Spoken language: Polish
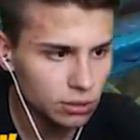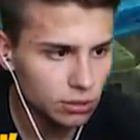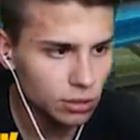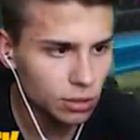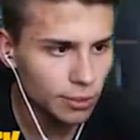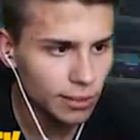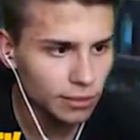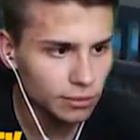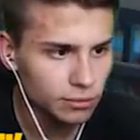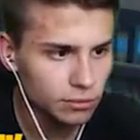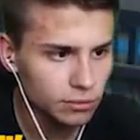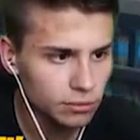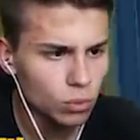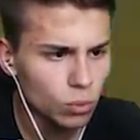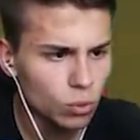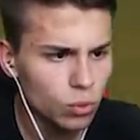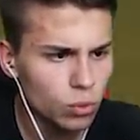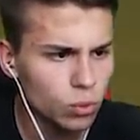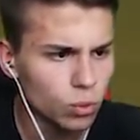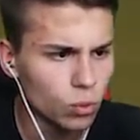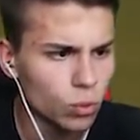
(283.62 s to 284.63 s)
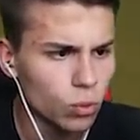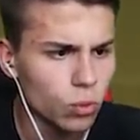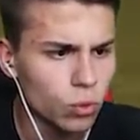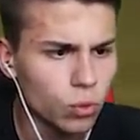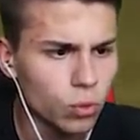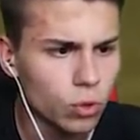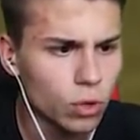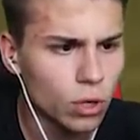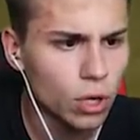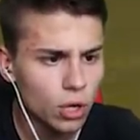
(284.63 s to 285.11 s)
Dobra.
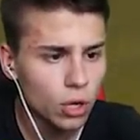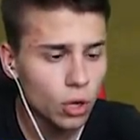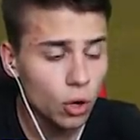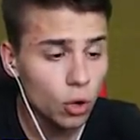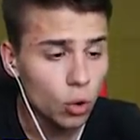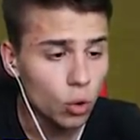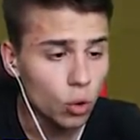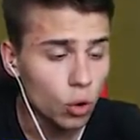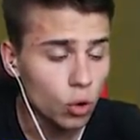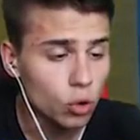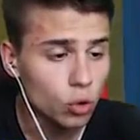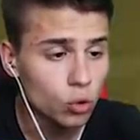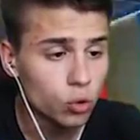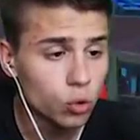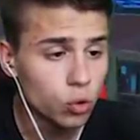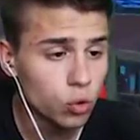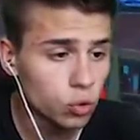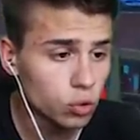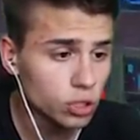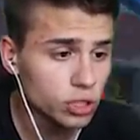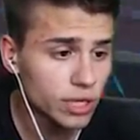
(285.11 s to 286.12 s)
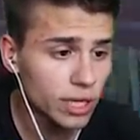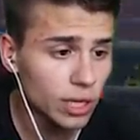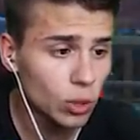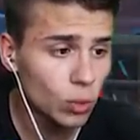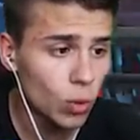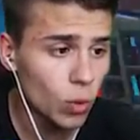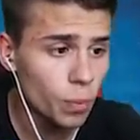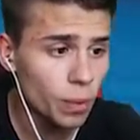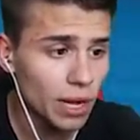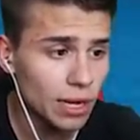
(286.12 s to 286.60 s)
Uuu. O kurde,
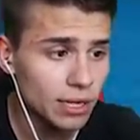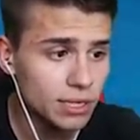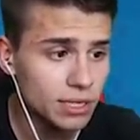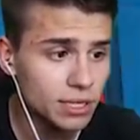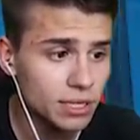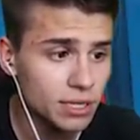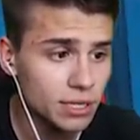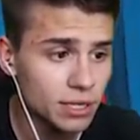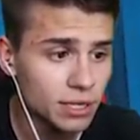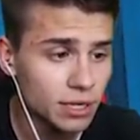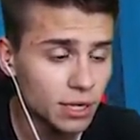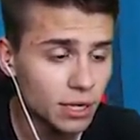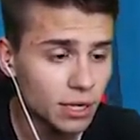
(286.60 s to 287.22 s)
chłopaki!